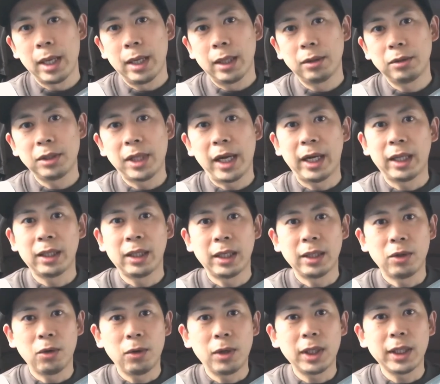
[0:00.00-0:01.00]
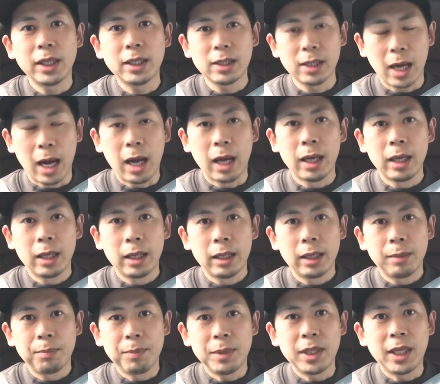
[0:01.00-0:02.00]
くだらない動画ですが
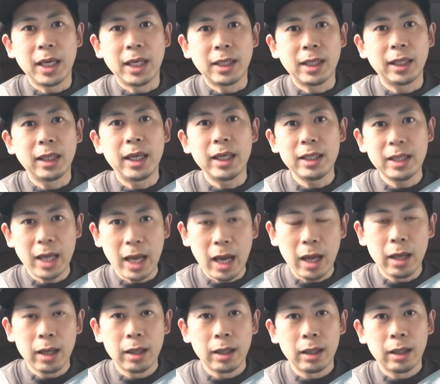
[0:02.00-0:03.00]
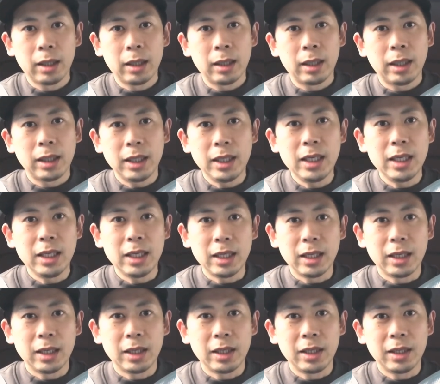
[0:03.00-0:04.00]
見ていただいていい
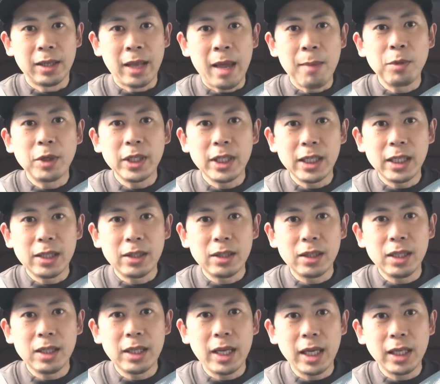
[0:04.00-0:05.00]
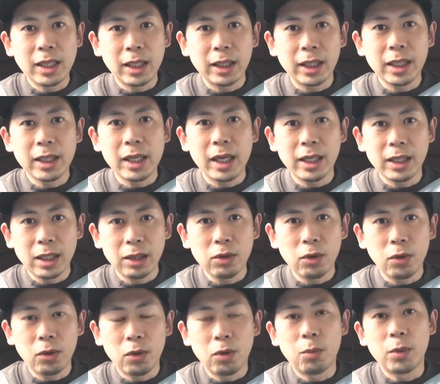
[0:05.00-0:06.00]
眠りについていただきたいなと
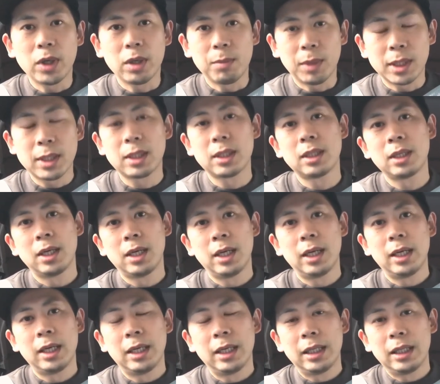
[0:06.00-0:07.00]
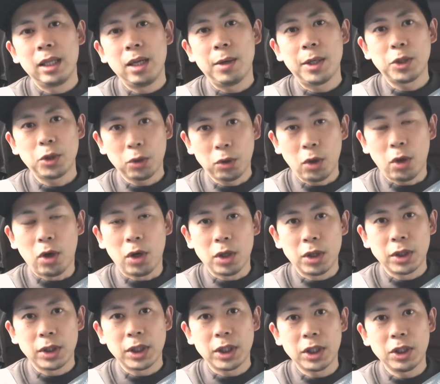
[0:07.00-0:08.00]
思いますではちょっと
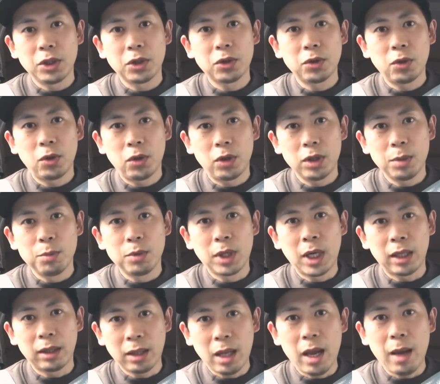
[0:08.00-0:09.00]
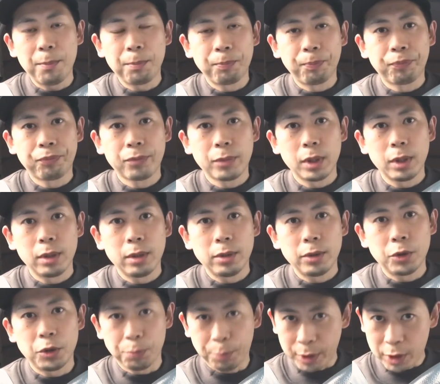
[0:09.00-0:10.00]
新宿の方に向かって
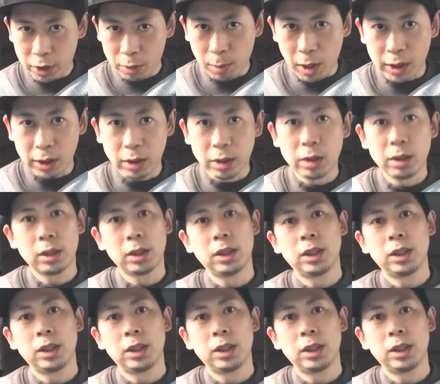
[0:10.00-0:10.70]
出発します